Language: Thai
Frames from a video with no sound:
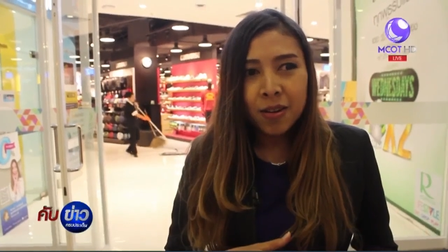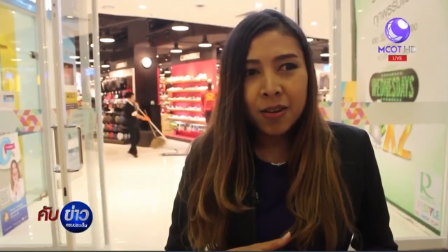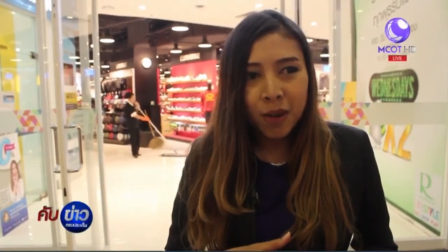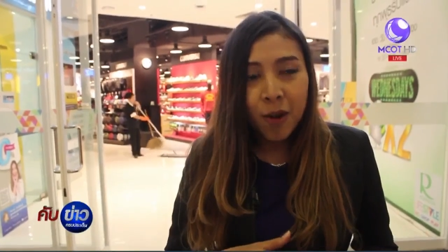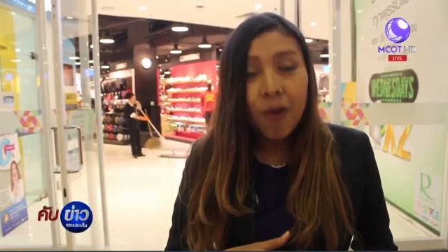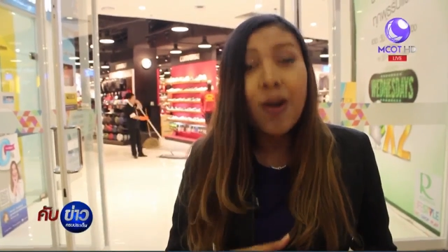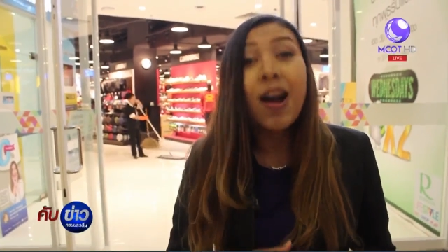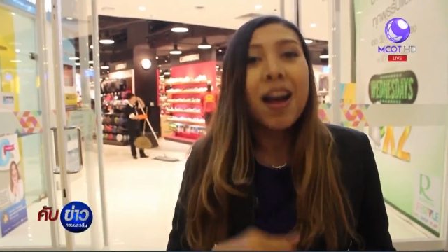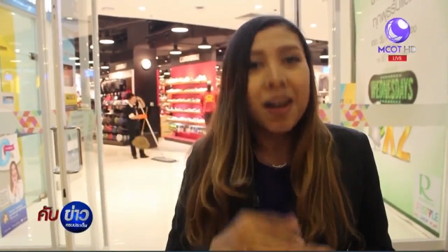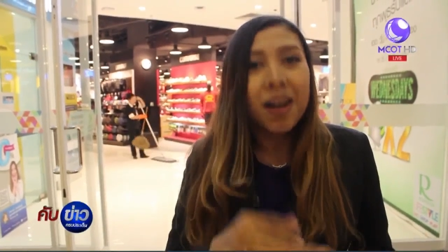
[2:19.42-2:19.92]

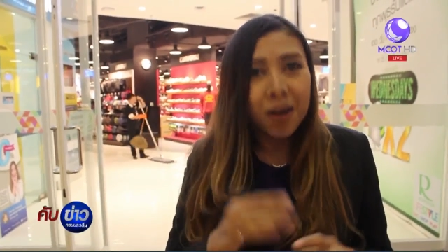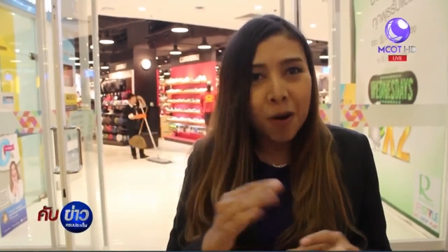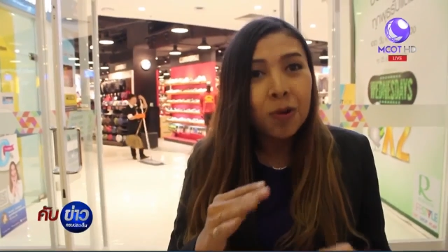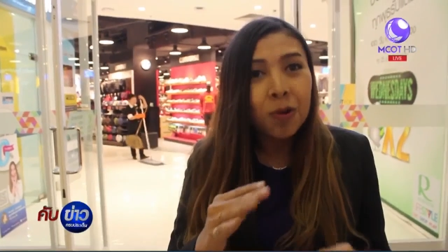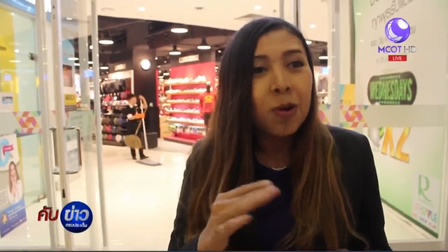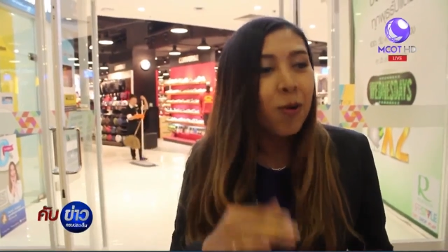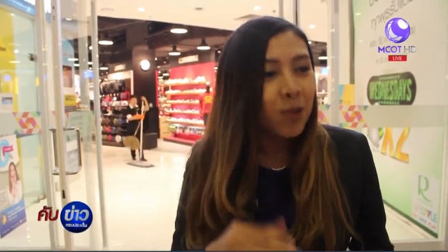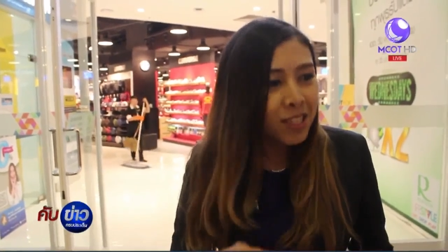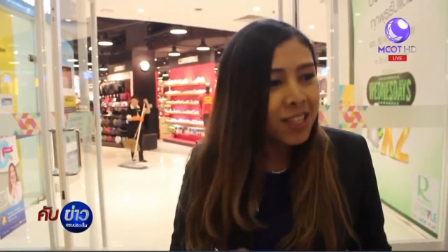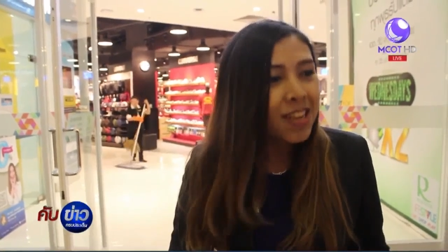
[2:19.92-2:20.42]
คงอ่าค
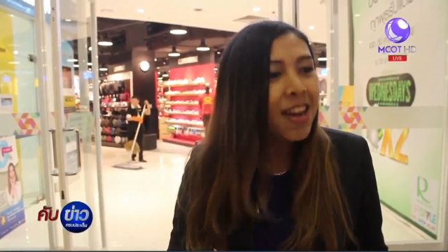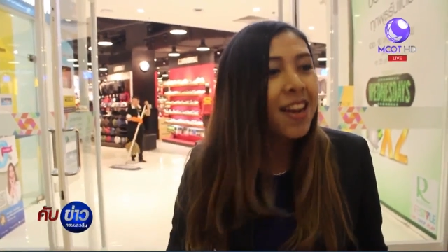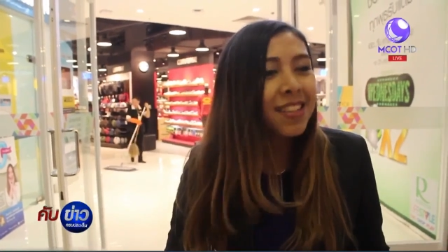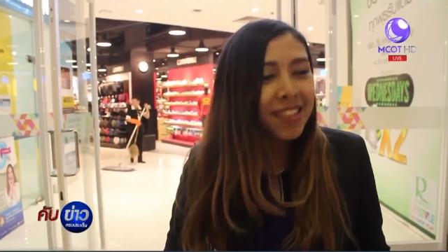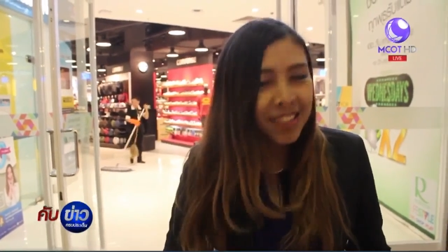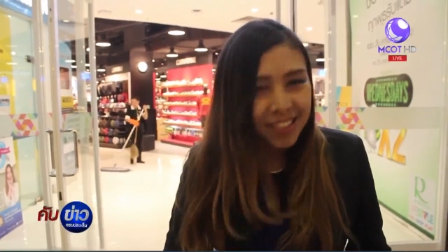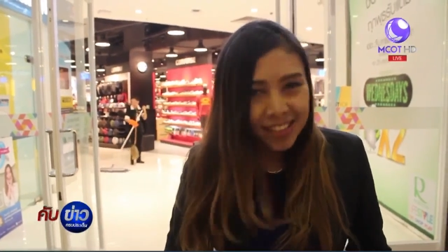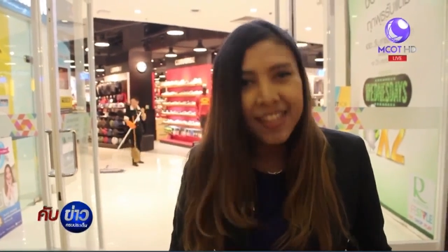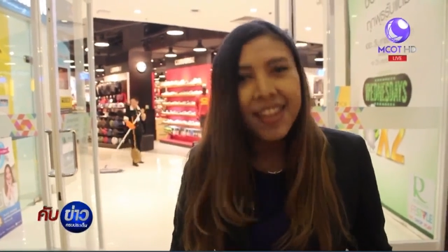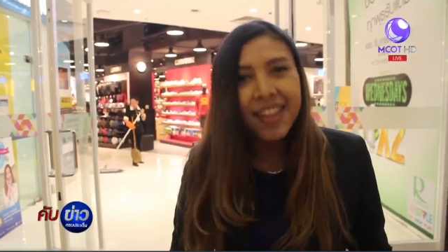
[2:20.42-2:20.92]
งหลงเชื่อ
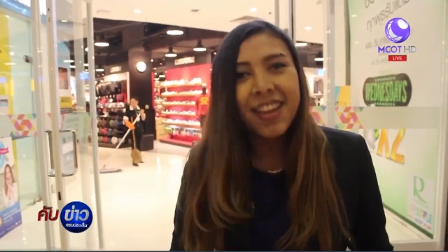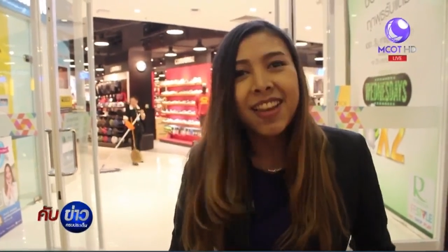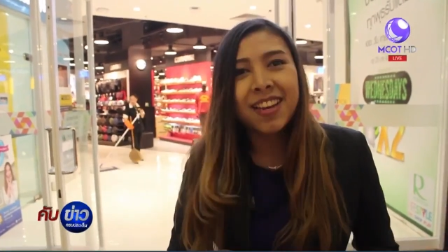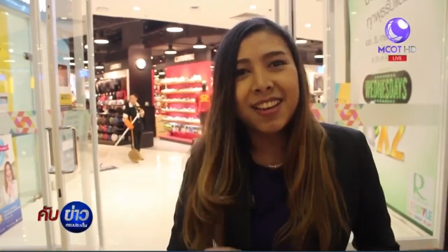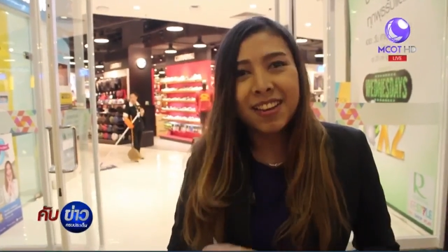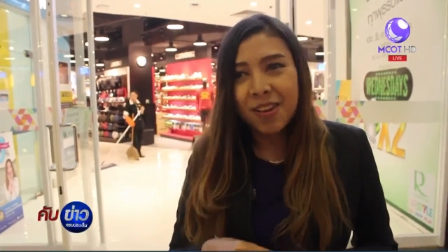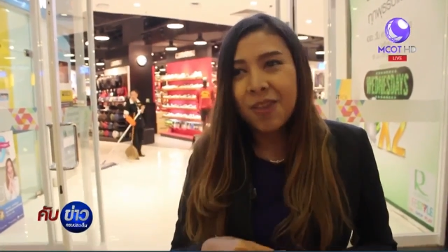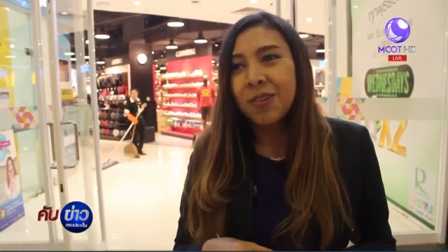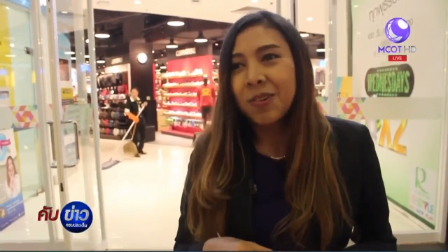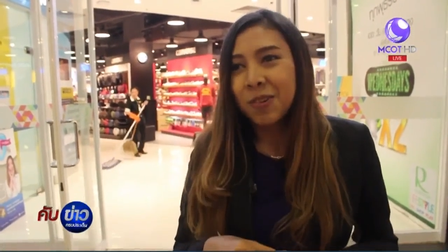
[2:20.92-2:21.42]
จริ
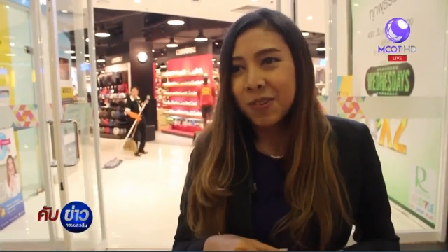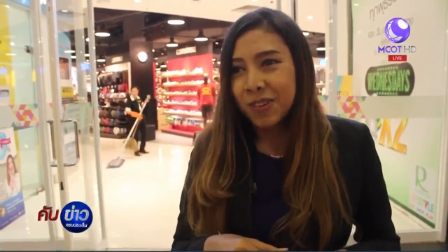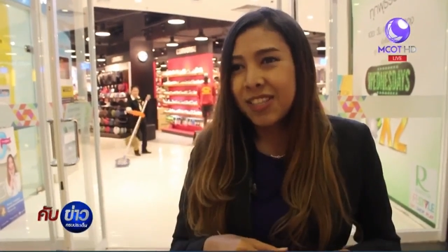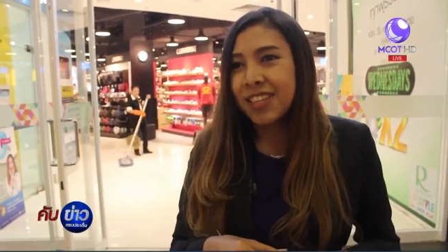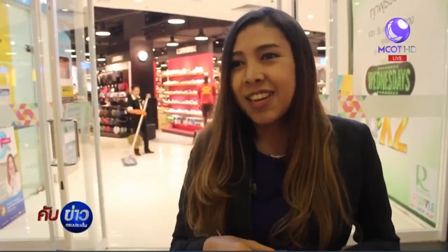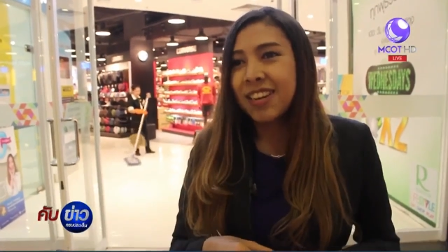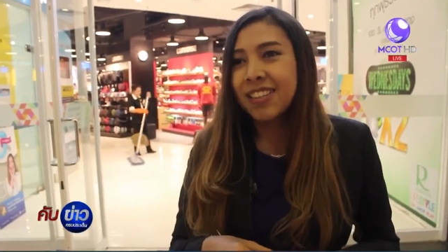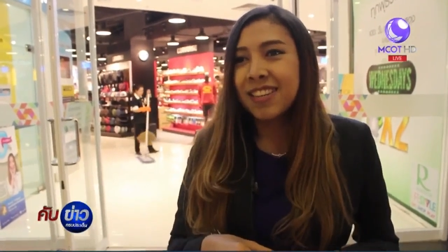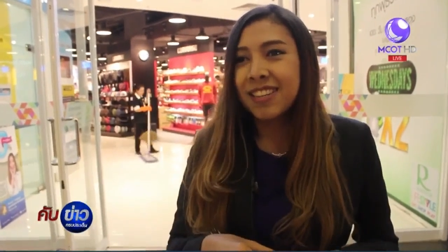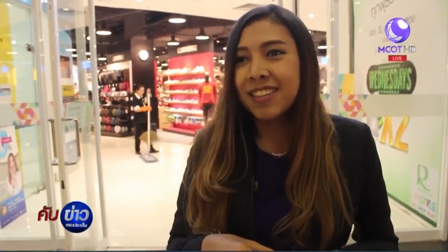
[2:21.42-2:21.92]
งๆคงหลง
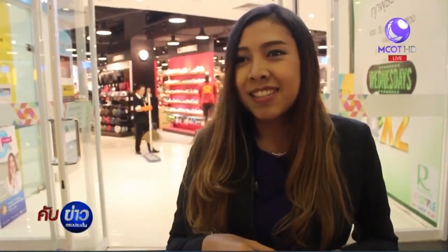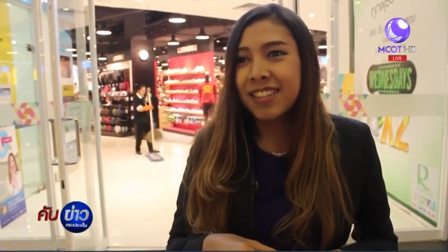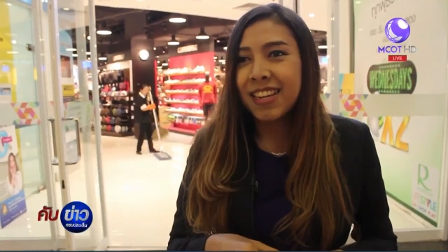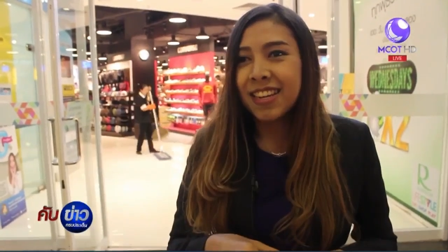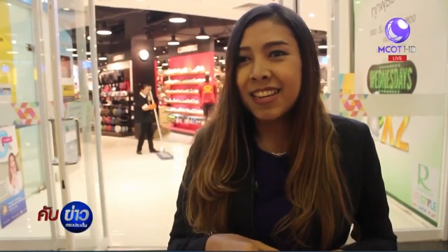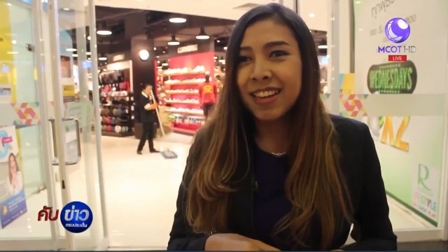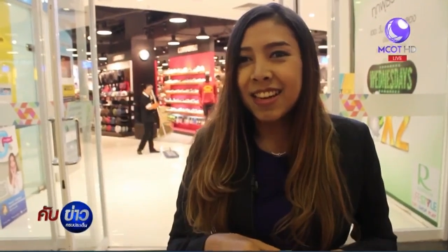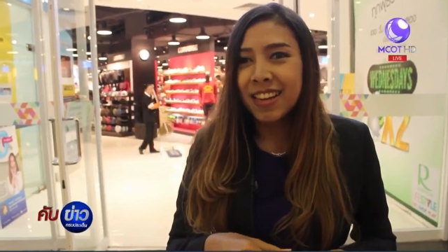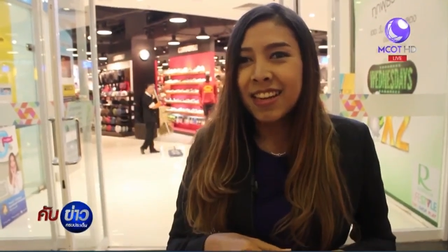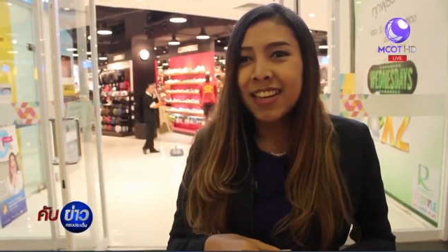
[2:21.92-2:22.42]
เชื่อจริ
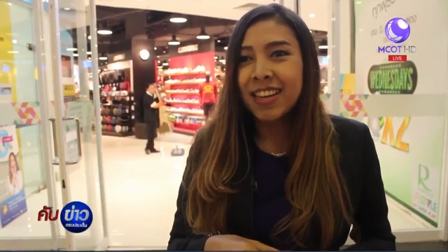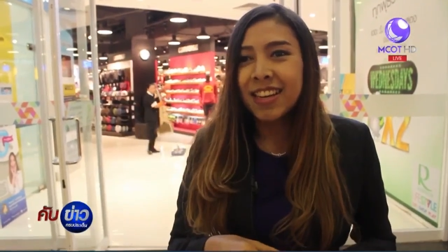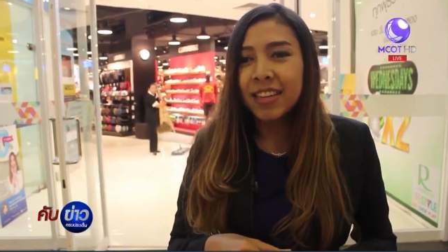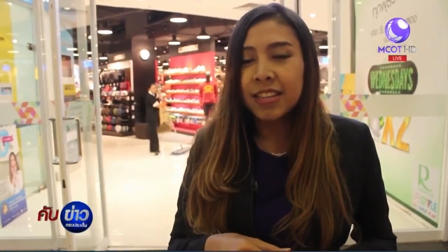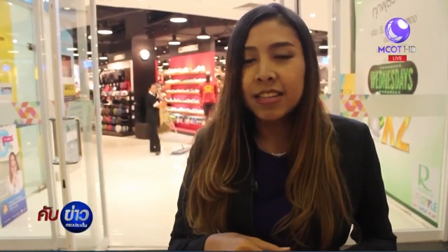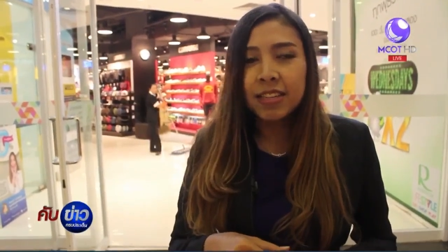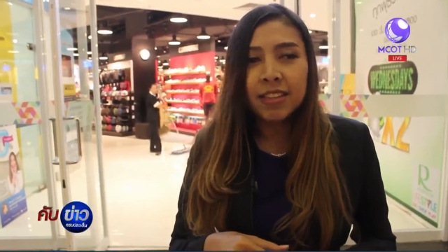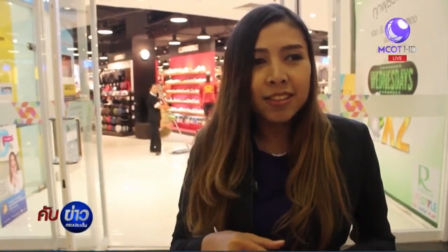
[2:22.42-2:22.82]
งๆก็เลย